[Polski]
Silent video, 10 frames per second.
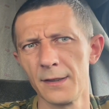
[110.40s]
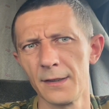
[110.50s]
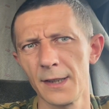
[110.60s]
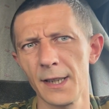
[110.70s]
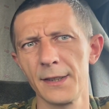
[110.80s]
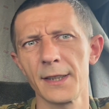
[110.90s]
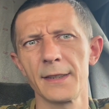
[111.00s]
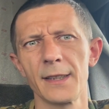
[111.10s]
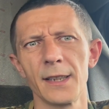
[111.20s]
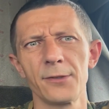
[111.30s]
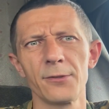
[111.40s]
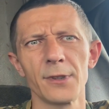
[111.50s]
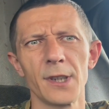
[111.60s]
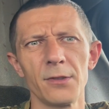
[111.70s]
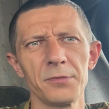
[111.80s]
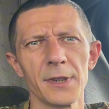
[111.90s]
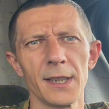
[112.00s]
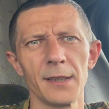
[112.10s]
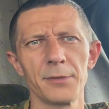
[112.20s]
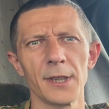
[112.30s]
Dajcie znać, która opcja
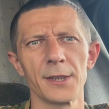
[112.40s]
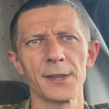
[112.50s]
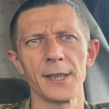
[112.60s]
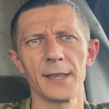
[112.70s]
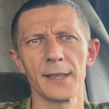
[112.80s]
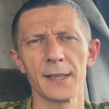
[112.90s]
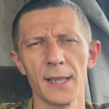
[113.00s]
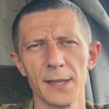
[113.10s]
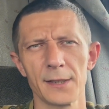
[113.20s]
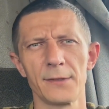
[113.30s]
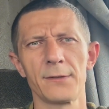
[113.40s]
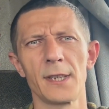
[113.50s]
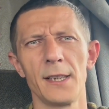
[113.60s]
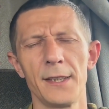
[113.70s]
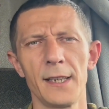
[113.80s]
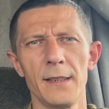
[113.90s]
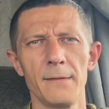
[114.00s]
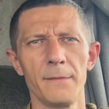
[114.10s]
lepsza, 4K czy w HD.